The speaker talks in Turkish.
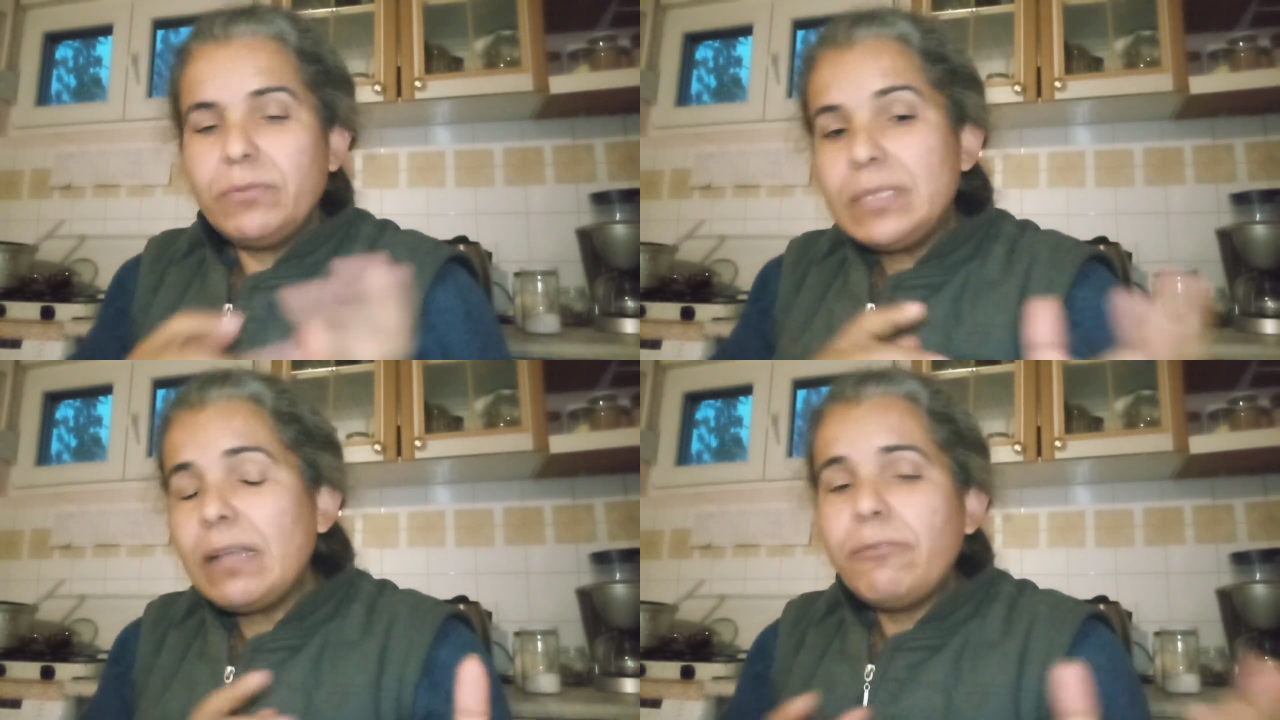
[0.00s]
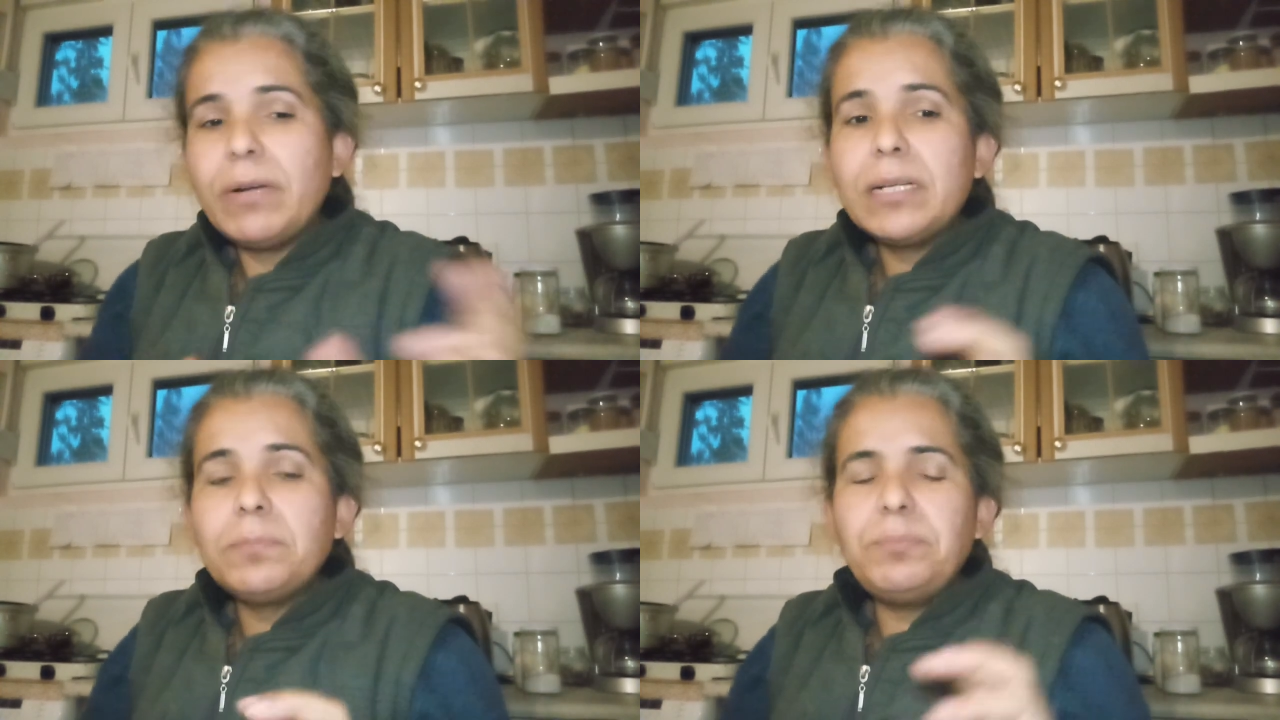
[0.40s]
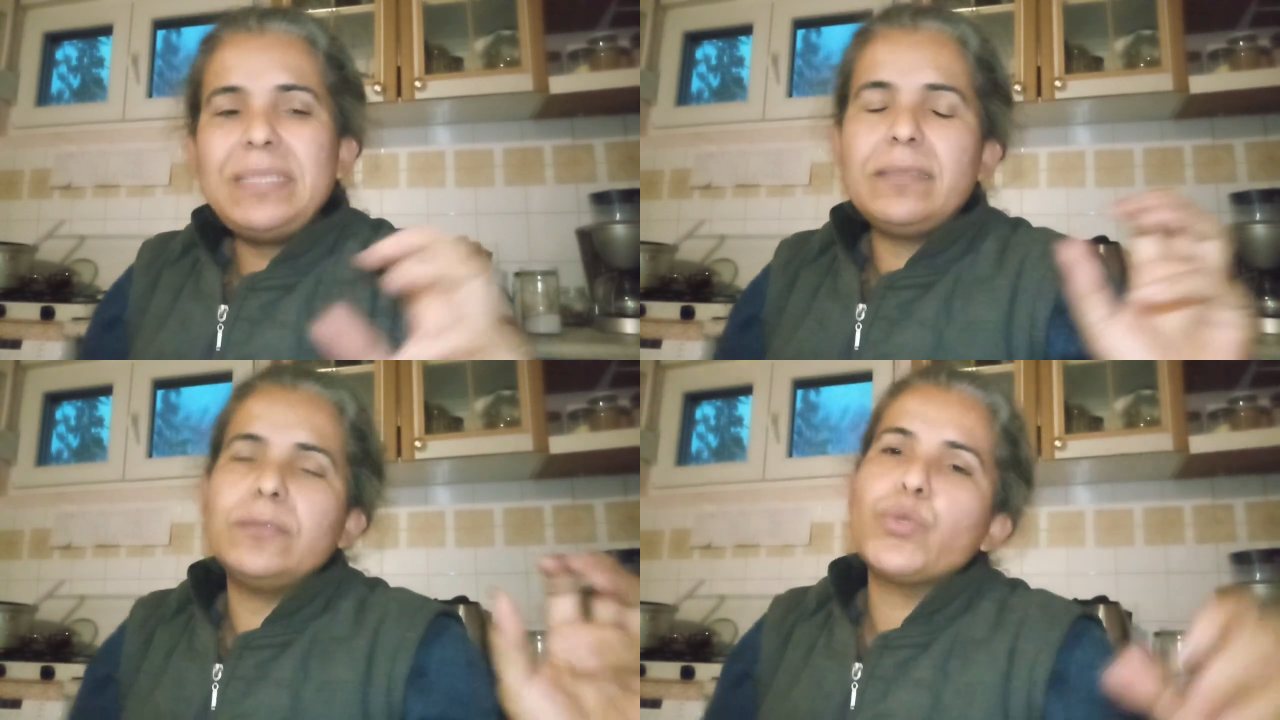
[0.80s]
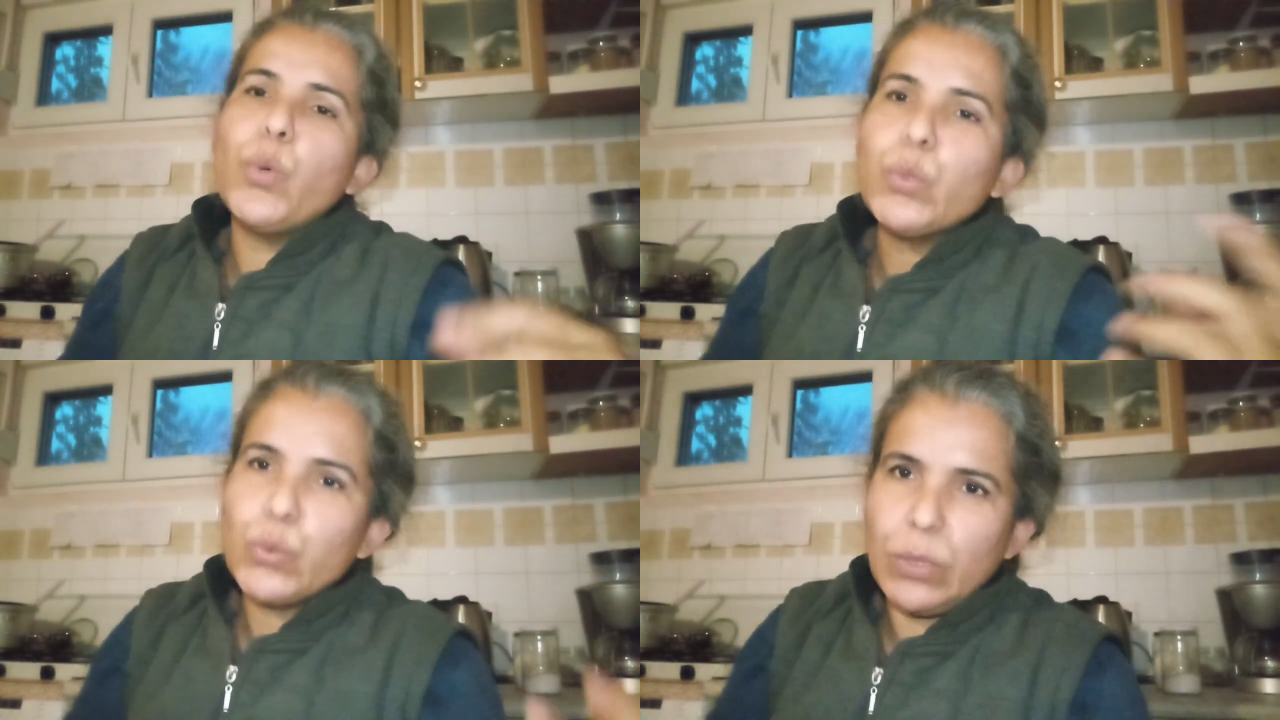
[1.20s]
Tek fark biz
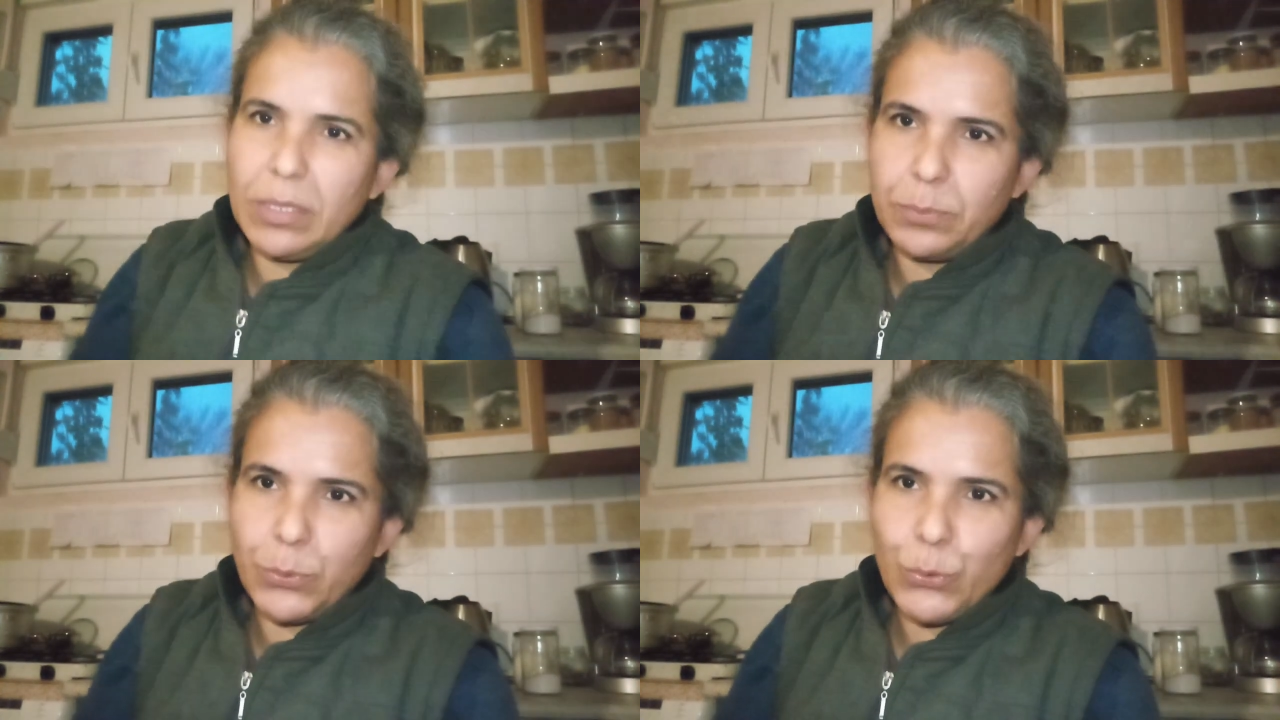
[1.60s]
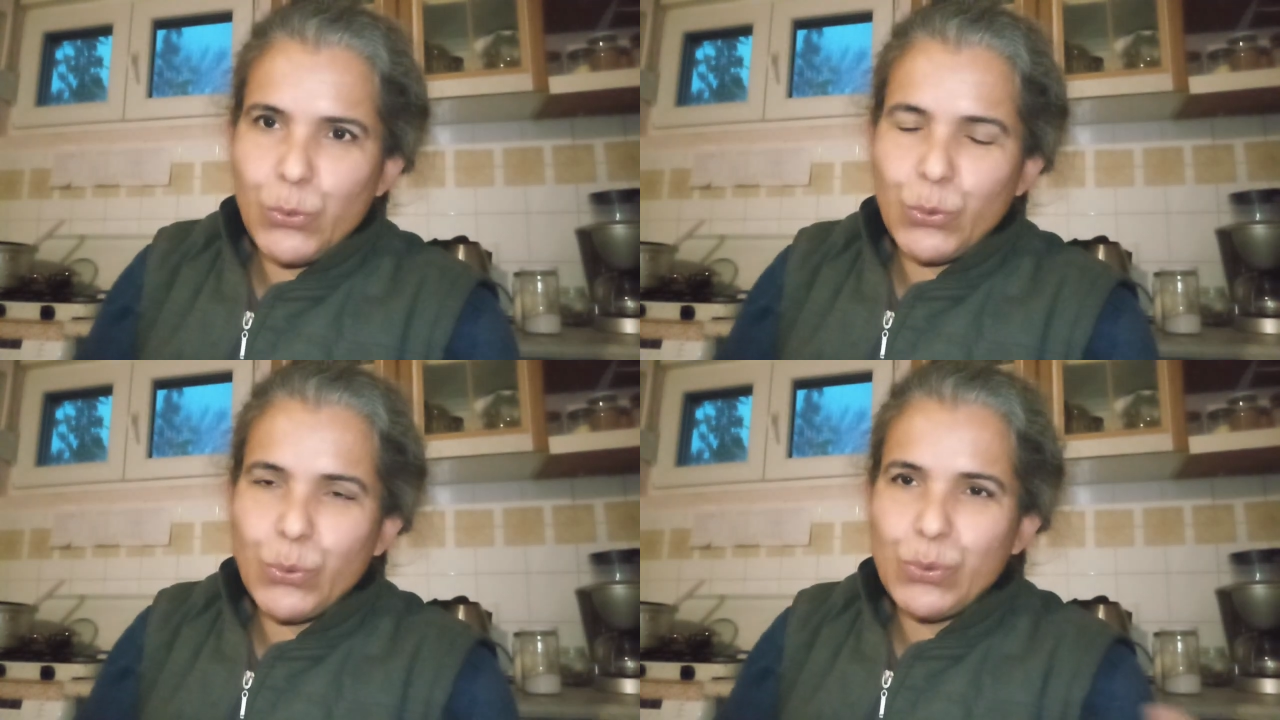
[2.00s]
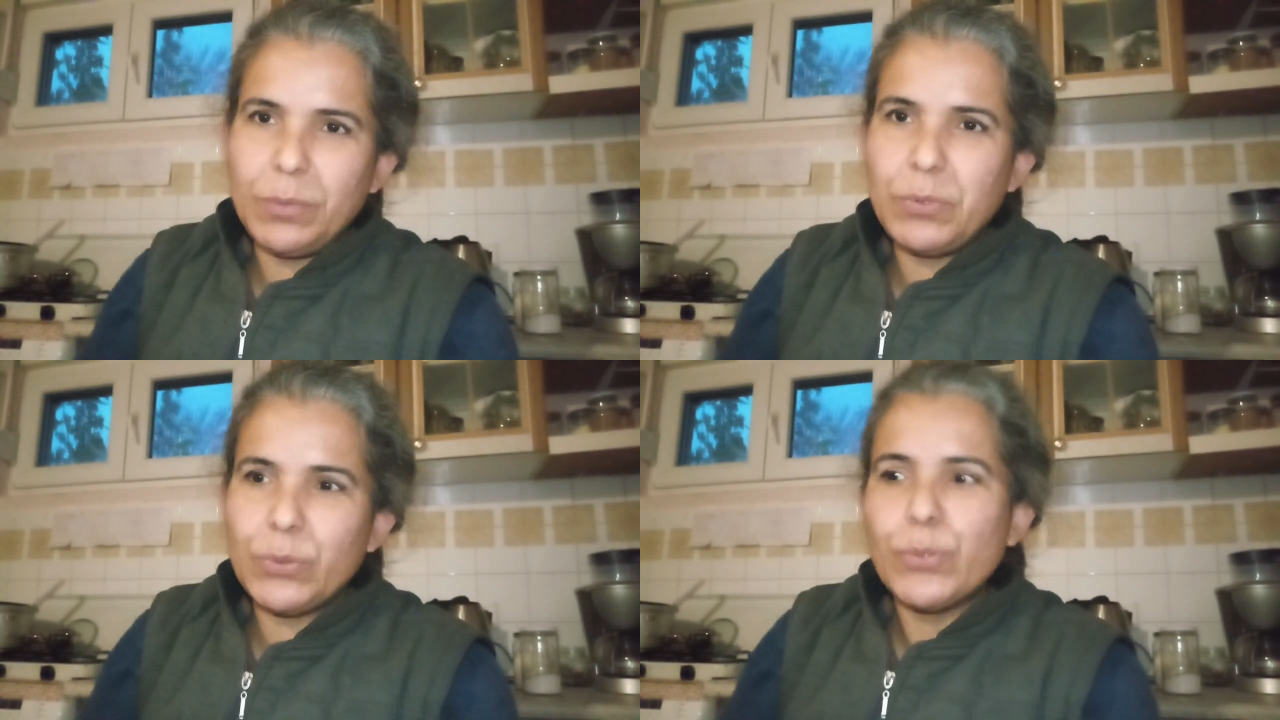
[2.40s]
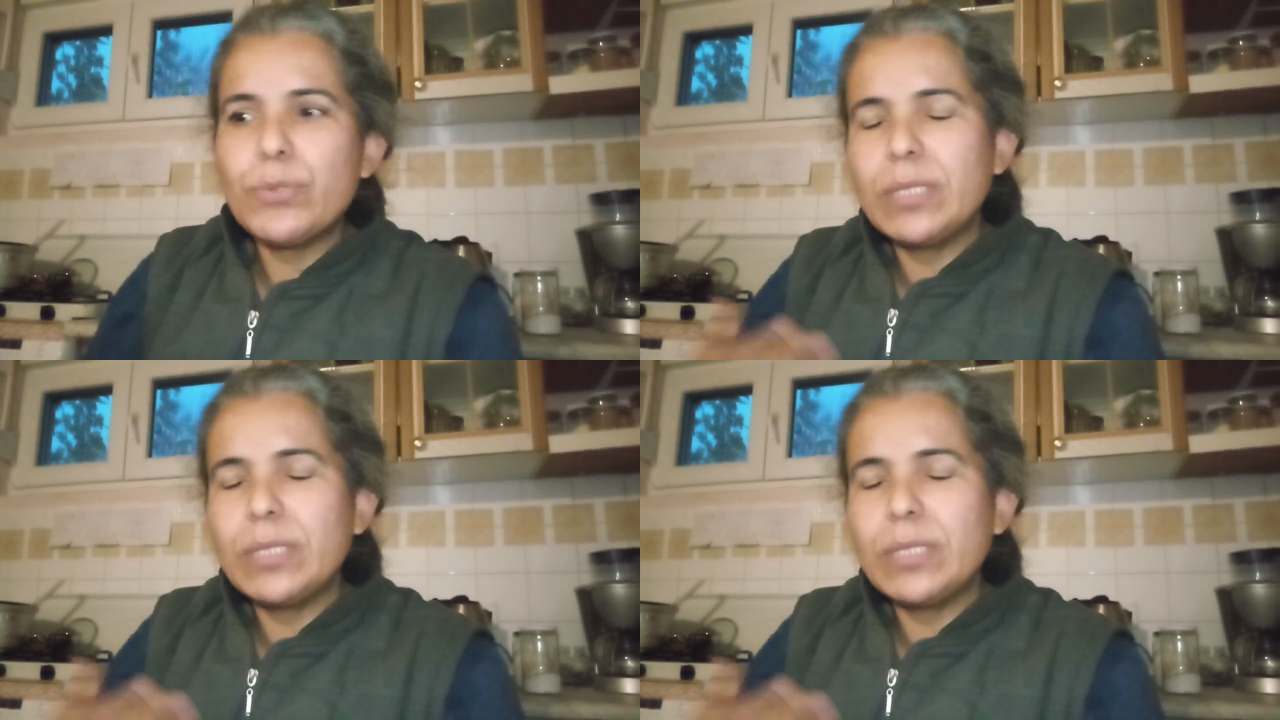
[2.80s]
soğuk suyla yapıyoruz. Soğuk suyla pişiriyoruz.